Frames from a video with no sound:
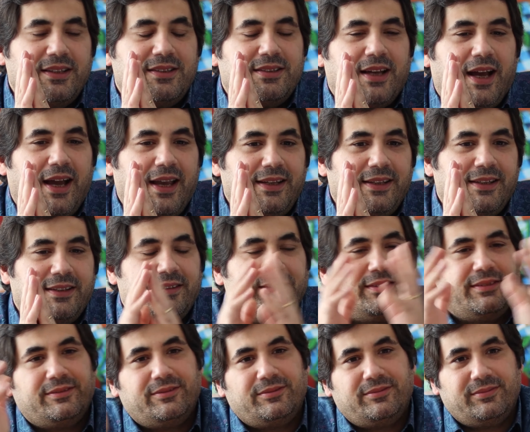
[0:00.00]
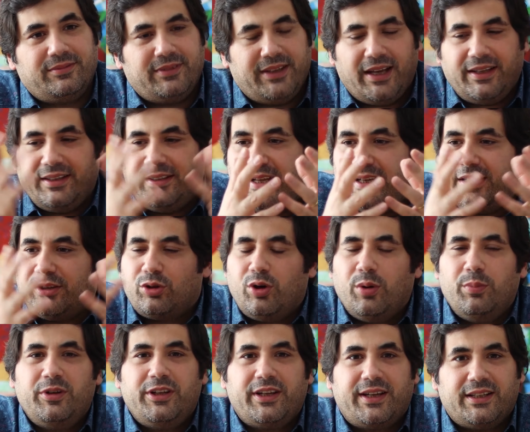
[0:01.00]
es einen ja, in einer
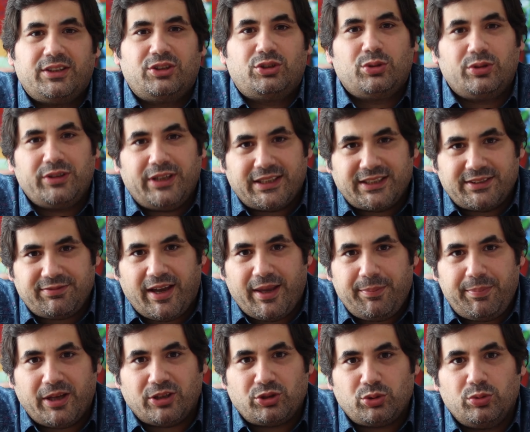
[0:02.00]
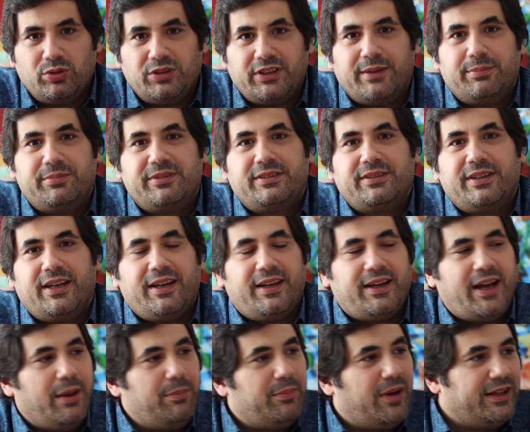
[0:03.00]
Kommunikation ja zwei Personen gibt.
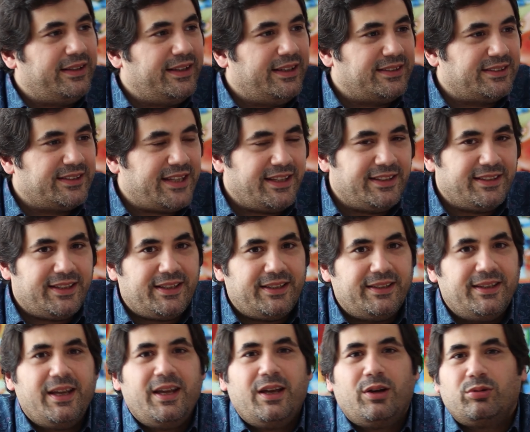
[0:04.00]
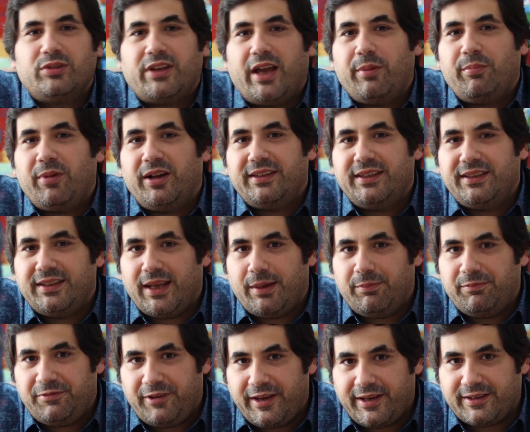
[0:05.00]
Ja, einmal den Sender und einmal den
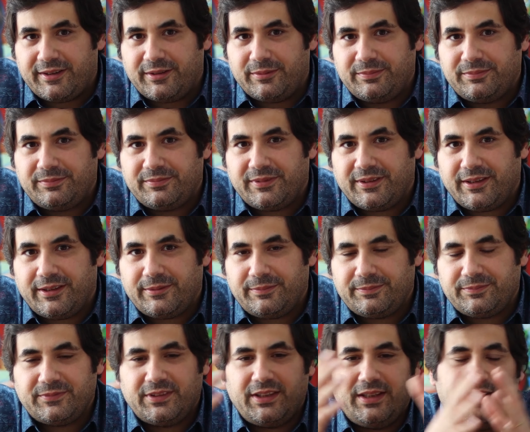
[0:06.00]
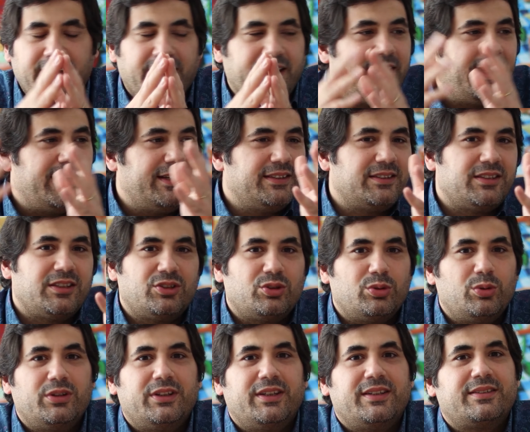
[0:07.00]
Empfänger. Ja. In der Regel ist es
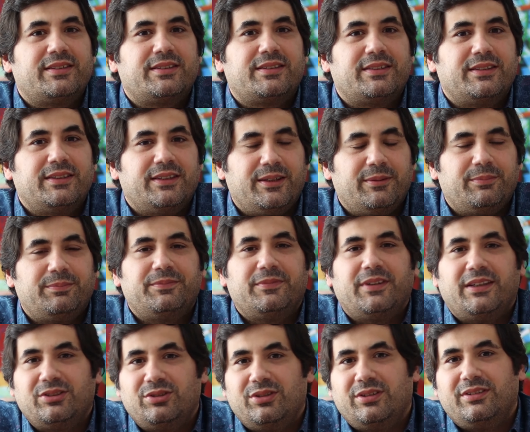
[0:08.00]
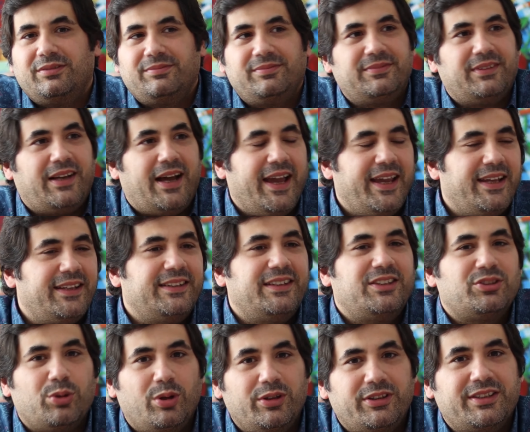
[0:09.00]
so, dass, ähm, also
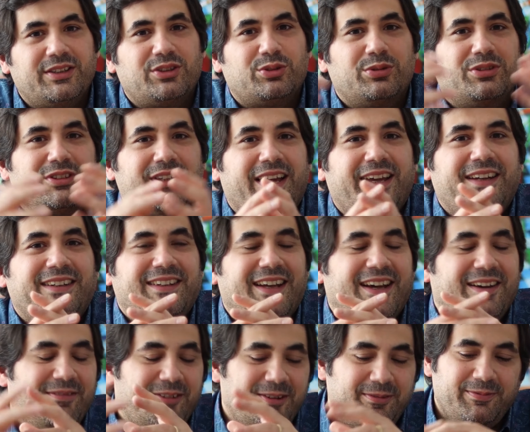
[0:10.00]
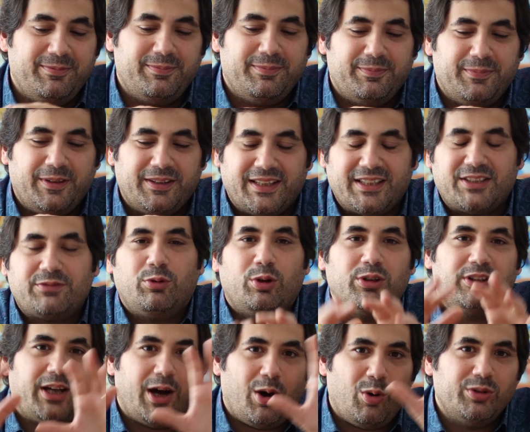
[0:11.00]
eigentlich sollte es so sein, ja, wenn man das
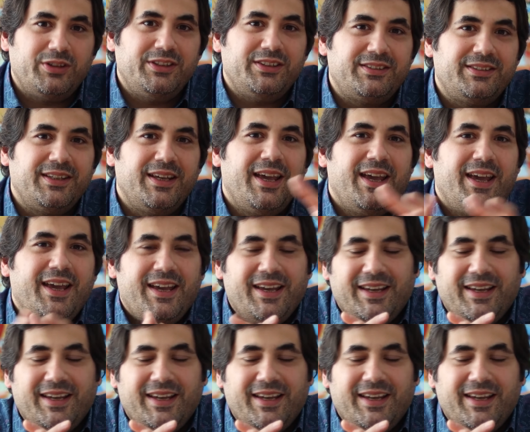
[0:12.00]
Wort Audit